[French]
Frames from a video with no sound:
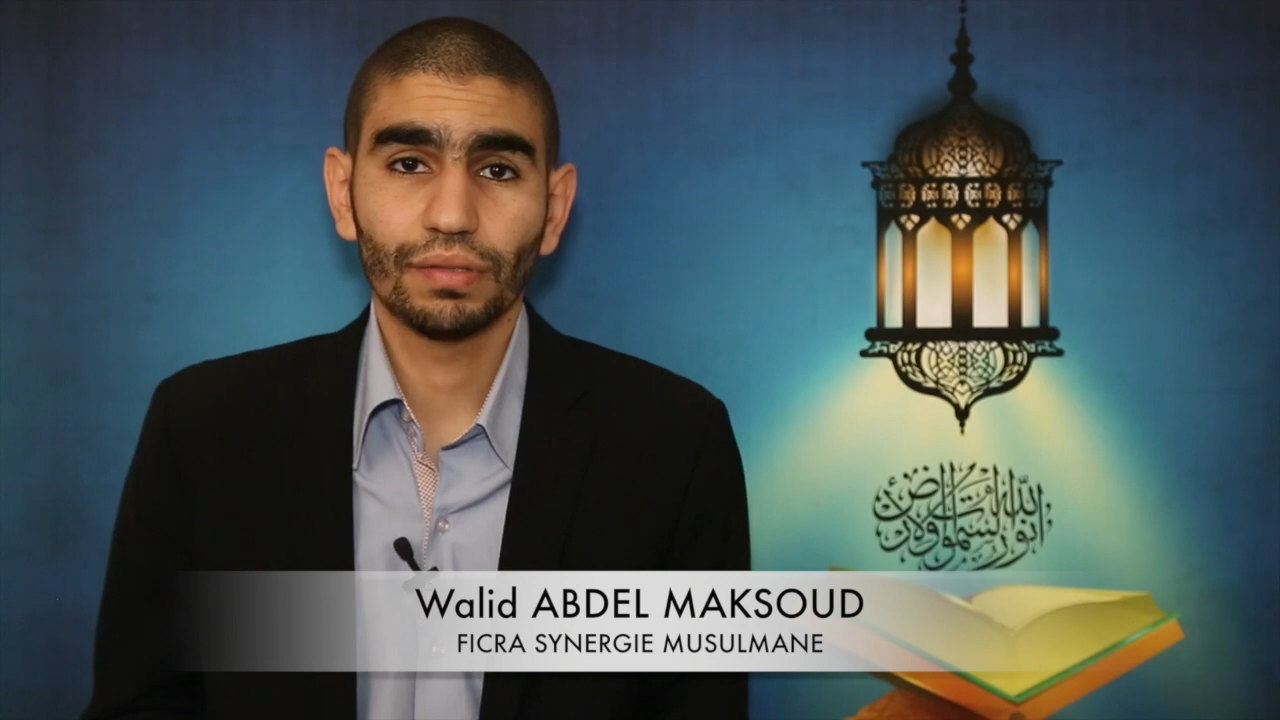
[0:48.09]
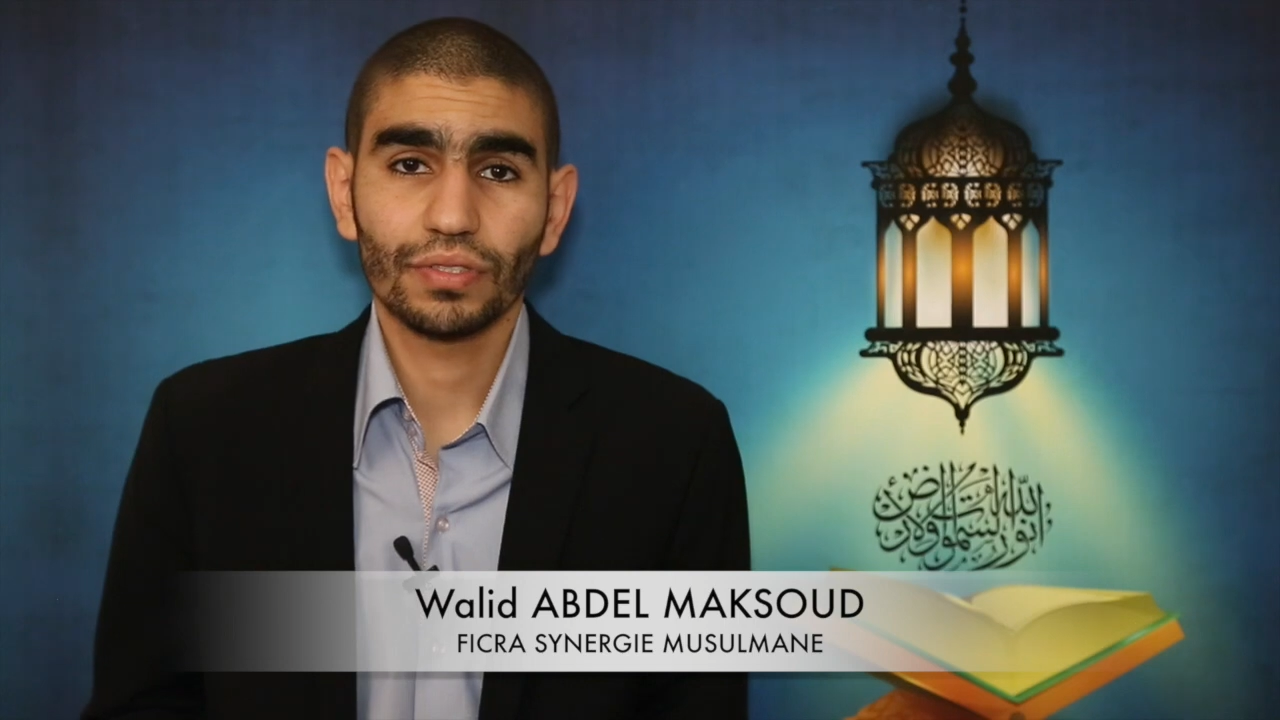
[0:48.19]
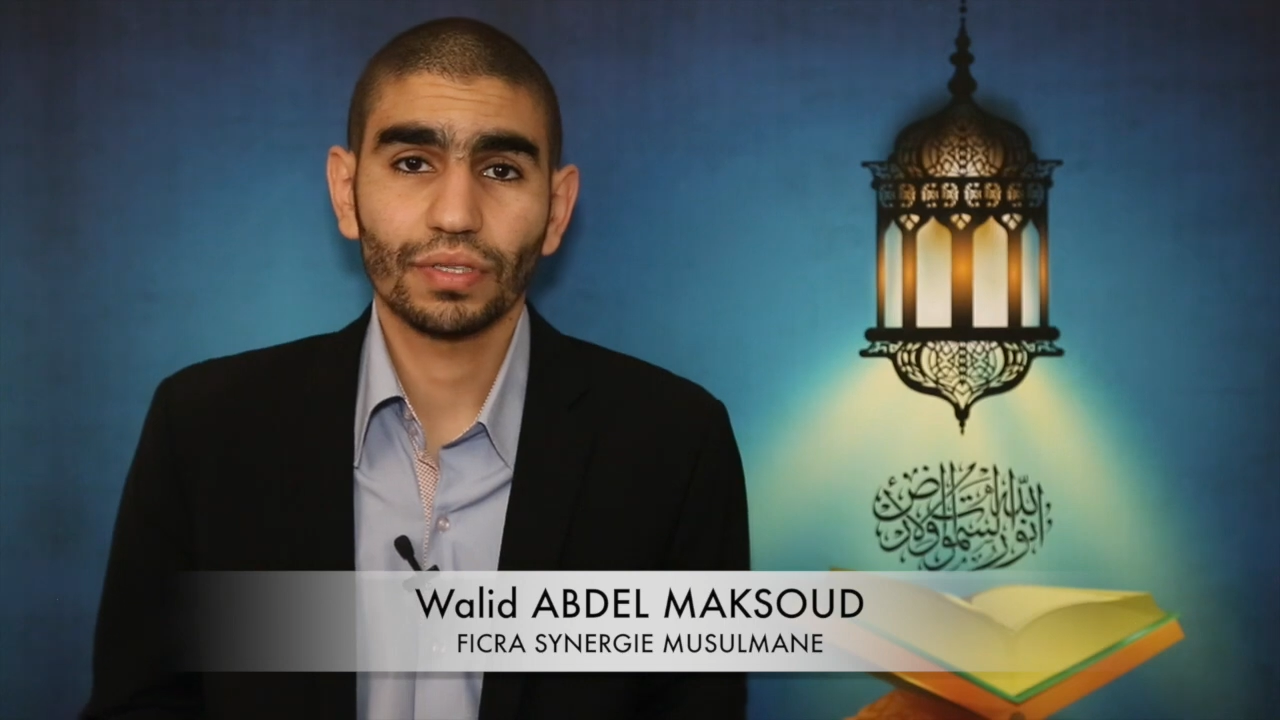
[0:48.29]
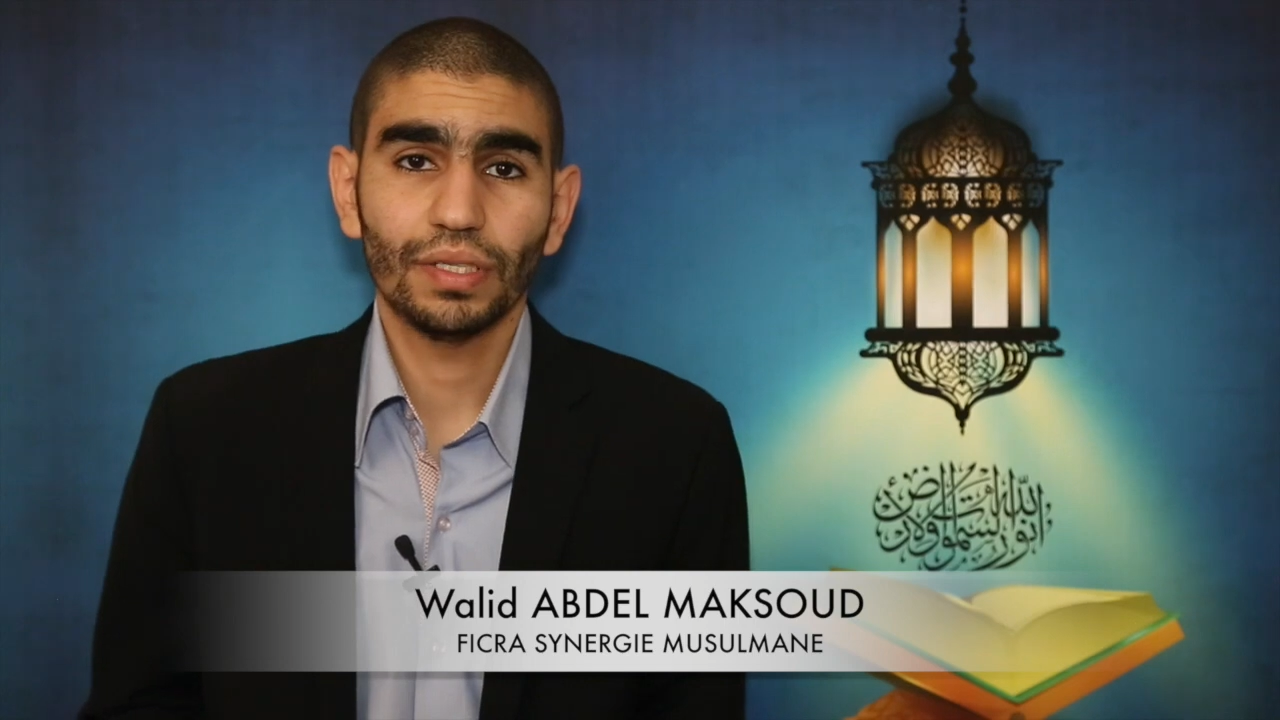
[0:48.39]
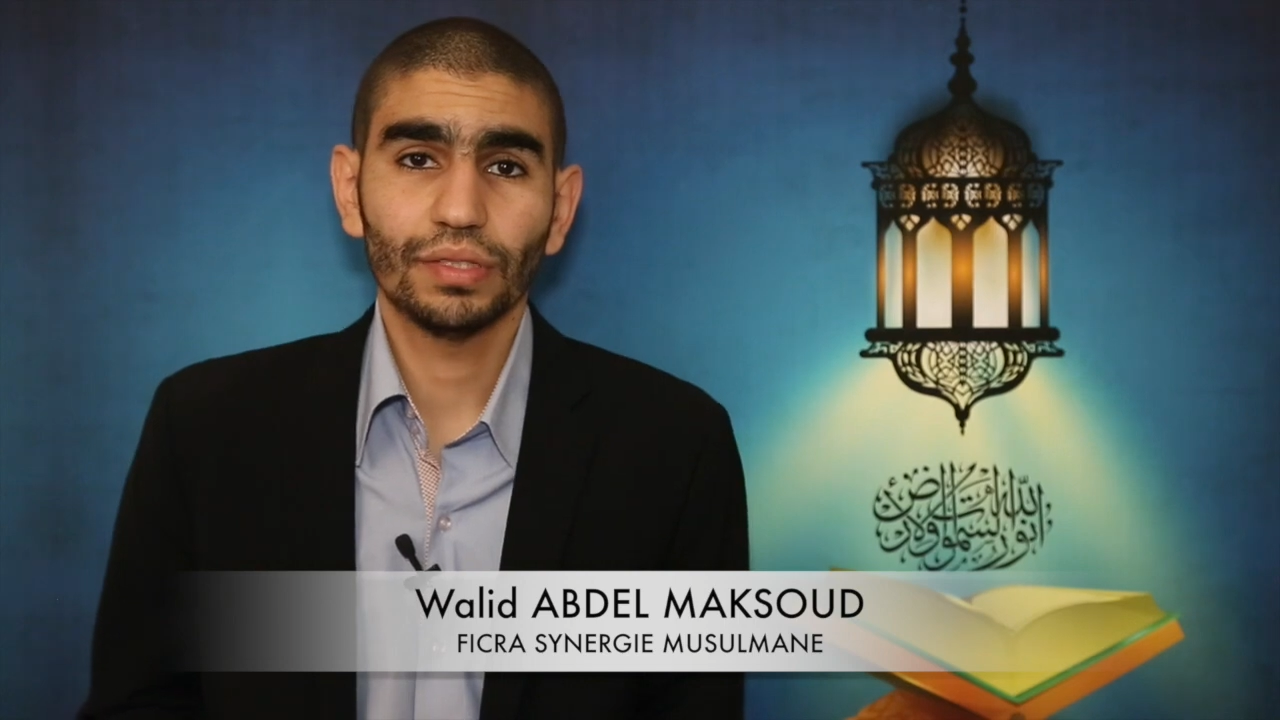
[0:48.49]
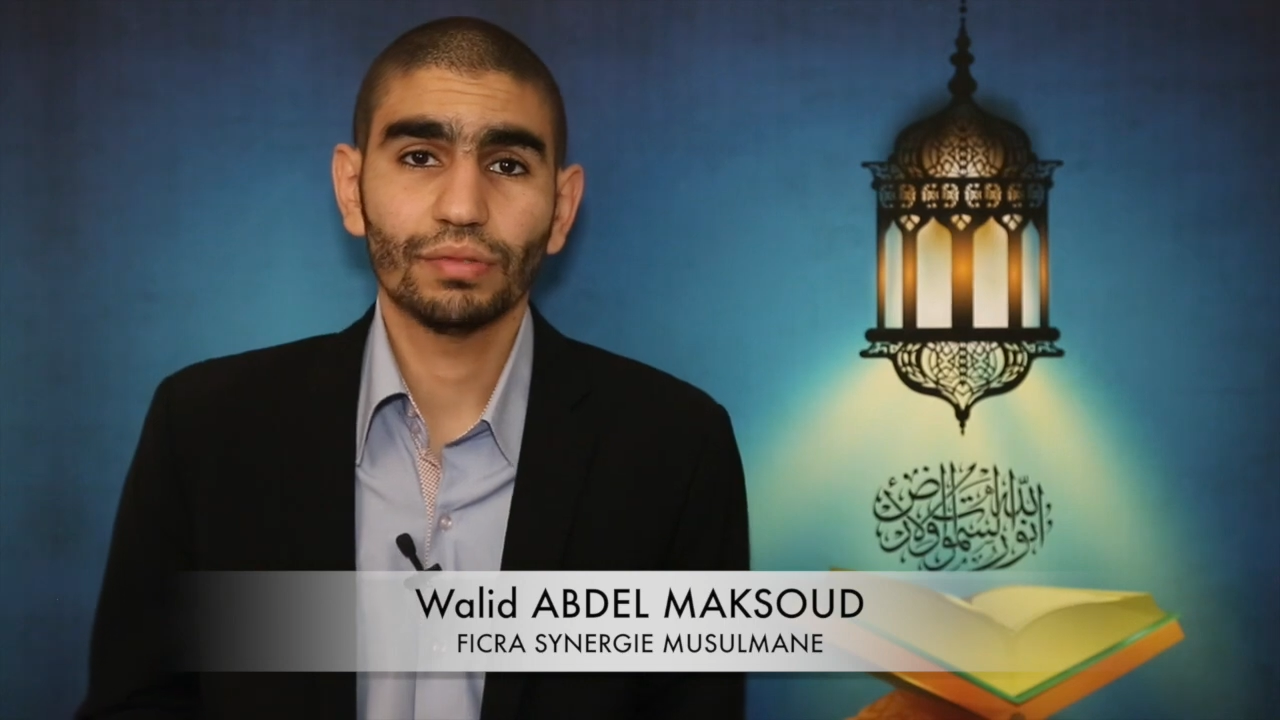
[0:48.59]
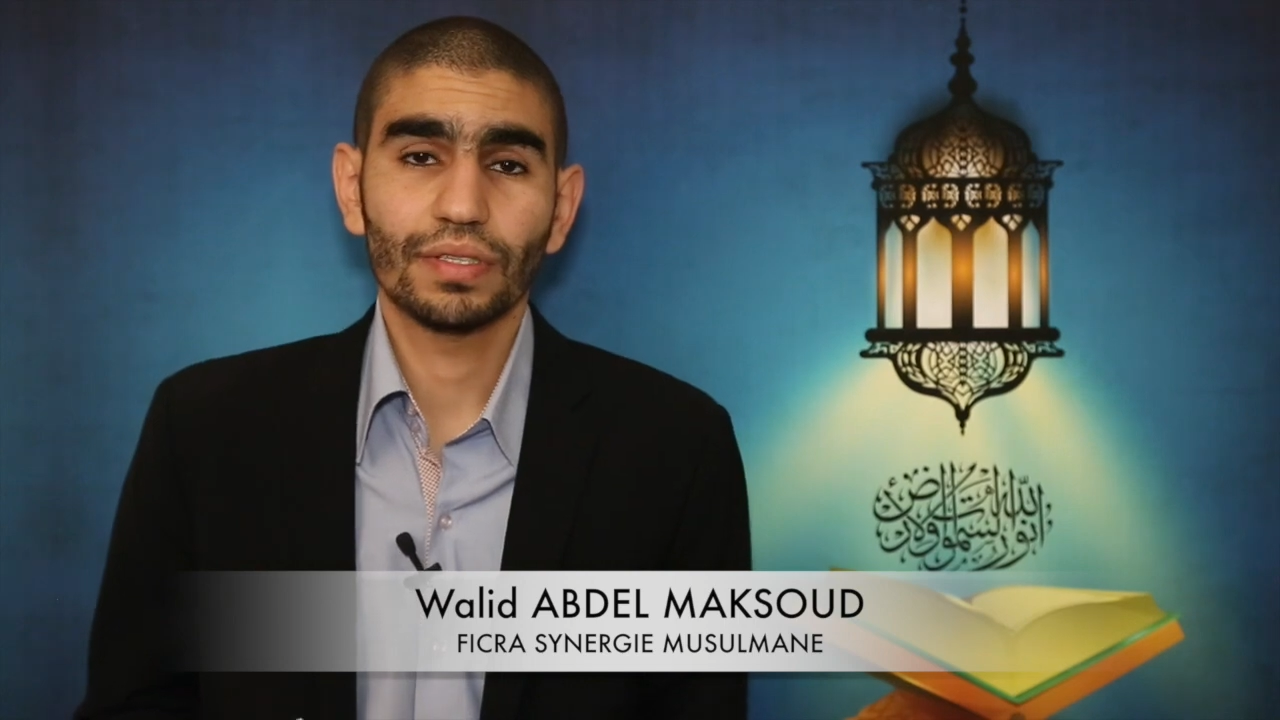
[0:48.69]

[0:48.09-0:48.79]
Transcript: et wassalatu